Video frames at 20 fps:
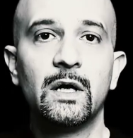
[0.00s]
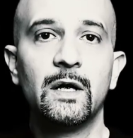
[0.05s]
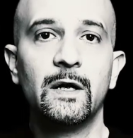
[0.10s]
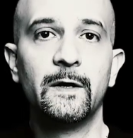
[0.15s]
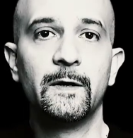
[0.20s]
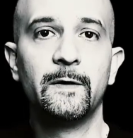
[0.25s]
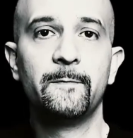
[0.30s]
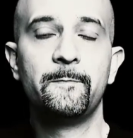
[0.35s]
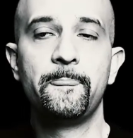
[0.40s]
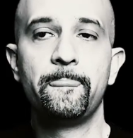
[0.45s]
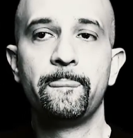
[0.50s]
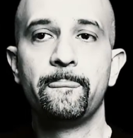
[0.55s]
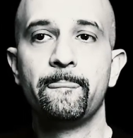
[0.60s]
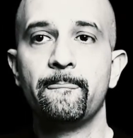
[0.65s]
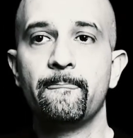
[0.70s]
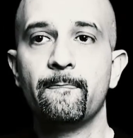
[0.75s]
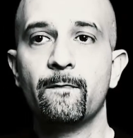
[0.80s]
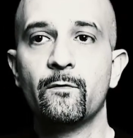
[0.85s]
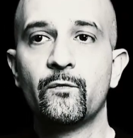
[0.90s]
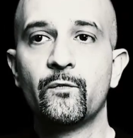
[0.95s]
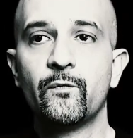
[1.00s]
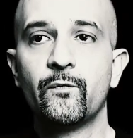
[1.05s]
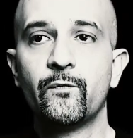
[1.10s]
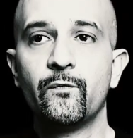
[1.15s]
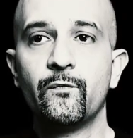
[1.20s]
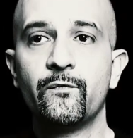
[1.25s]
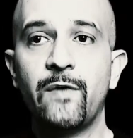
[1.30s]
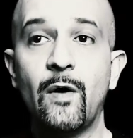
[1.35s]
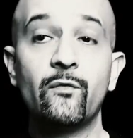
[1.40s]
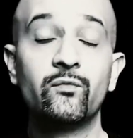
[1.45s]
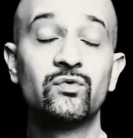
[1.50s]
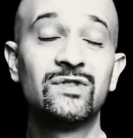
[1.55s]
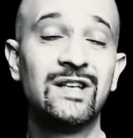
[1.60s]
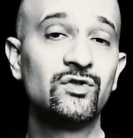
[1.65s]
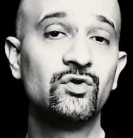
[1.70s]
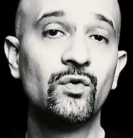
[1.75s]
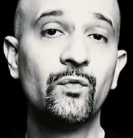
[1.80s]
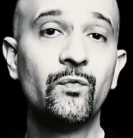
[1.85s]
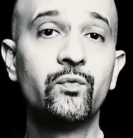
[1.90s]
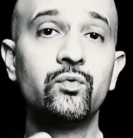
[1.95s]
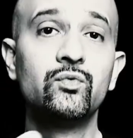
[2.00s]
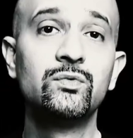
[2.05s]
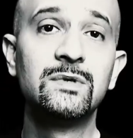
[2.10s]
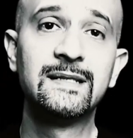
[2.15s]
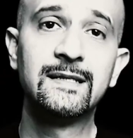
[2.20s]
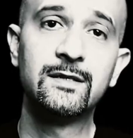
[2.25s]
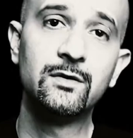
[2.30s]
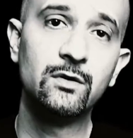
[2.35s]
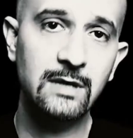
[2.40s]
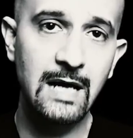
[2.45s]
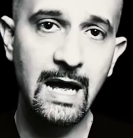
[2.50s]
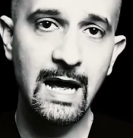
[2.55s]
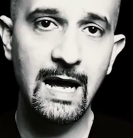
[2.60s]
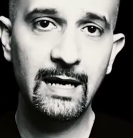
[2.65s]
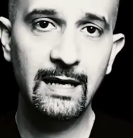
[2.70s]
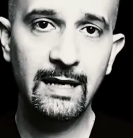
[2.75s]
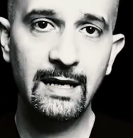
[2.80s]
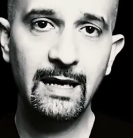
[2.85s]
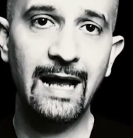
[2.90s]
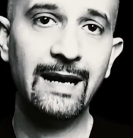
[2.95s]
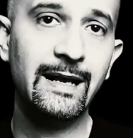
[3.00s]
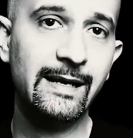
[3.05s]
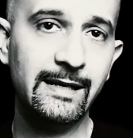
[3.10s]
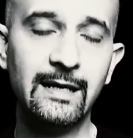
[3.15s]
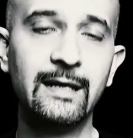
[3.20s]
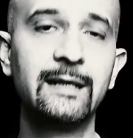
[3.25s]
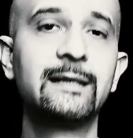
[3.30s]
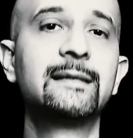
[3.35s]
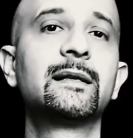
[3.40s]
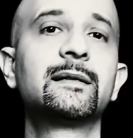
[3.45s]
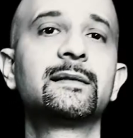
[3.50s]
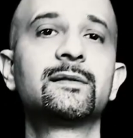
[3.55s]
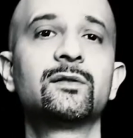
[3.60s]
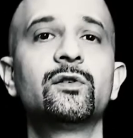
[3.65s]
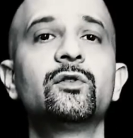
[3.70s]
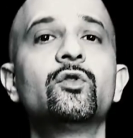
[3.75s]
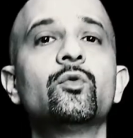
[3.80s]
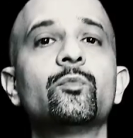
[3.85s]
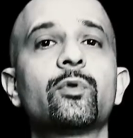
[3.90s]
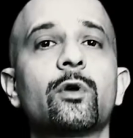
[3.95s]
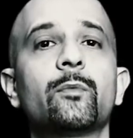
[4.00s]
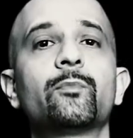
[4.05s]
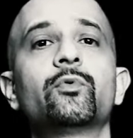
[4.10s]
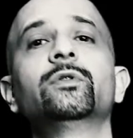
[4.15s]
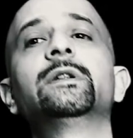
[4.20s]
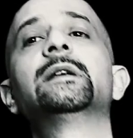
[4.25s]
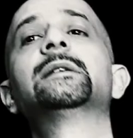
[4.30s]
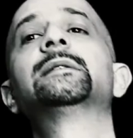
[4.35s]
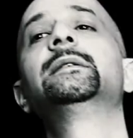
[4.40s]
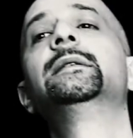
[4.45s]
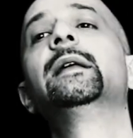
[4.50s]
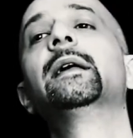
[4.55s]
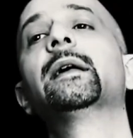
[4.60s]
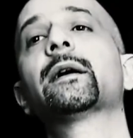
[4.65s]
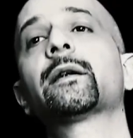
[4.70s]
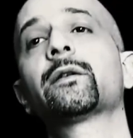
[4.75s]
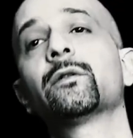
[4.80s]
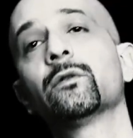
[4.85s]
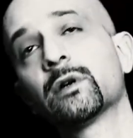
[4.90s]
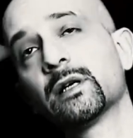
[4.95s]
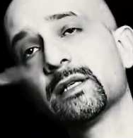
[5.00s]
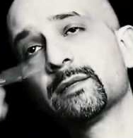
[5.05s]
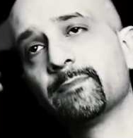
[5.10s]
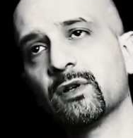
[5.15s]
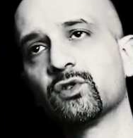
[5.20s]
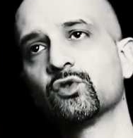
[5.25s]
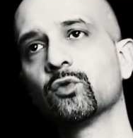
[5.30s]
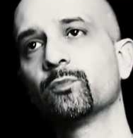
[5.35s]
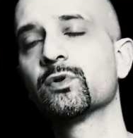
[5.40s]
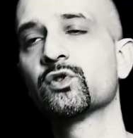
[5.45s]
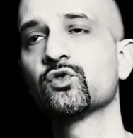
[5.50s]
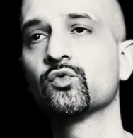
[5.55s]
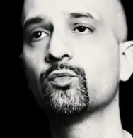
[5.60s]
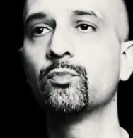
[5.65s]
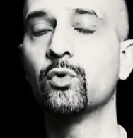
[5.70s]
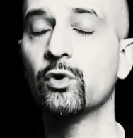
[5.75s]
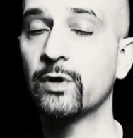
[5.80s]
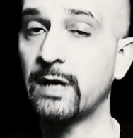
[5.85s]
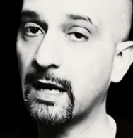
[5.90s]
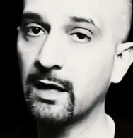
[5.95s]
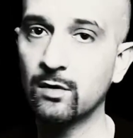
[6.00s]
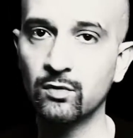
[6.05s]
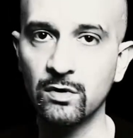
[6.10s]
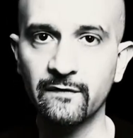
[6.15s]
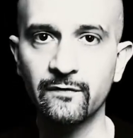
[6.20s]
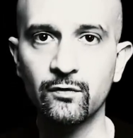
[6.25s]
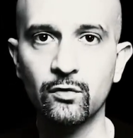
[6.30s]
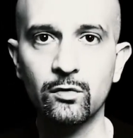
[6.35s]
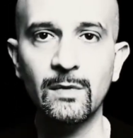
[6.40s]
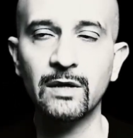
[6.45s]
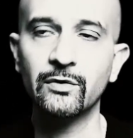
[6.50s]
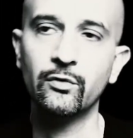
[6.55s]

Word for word: ehm, fa un sesso funzionale alla realizzazione di un proprio desiderio, che spesso presuppone anche una forma